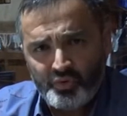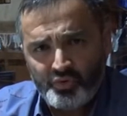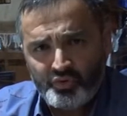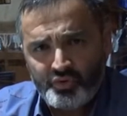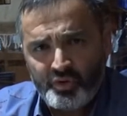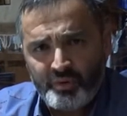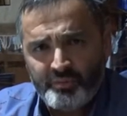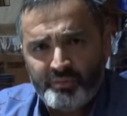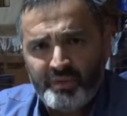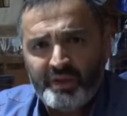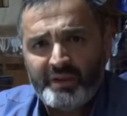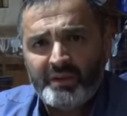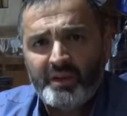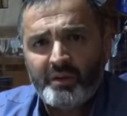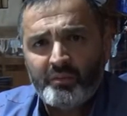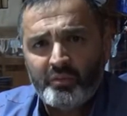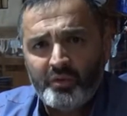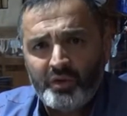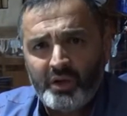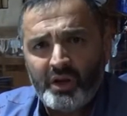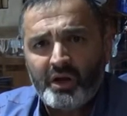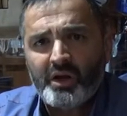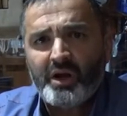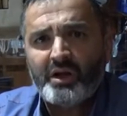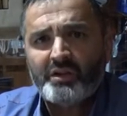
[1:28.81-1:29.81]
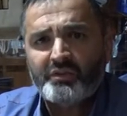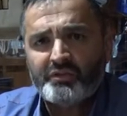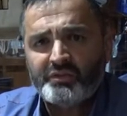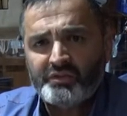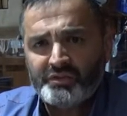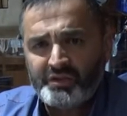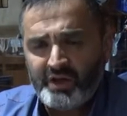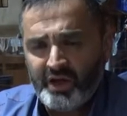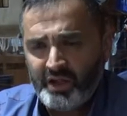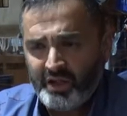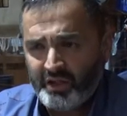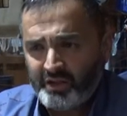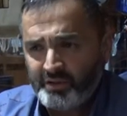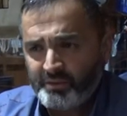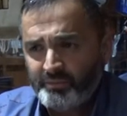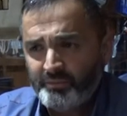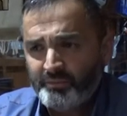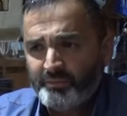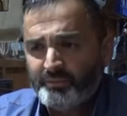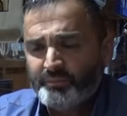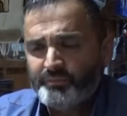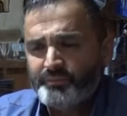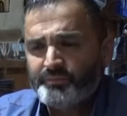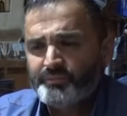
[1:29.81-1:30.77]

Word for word: bütçemden de buna katkı sağladım.